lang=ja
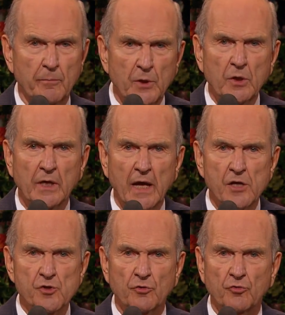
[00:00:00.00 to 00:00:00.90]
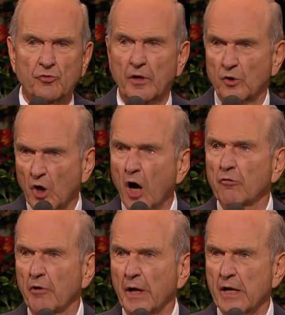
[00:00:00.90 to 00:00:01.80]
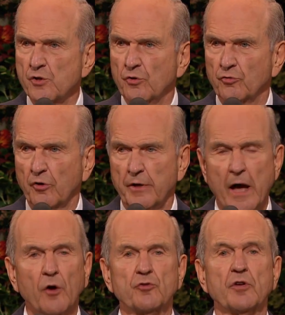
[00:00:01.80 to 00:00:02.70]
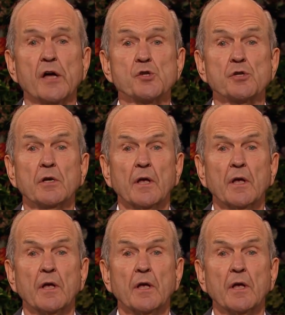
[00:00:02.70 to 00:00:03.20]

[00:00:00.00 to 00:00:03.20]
各言語での出版物や通信網の発達、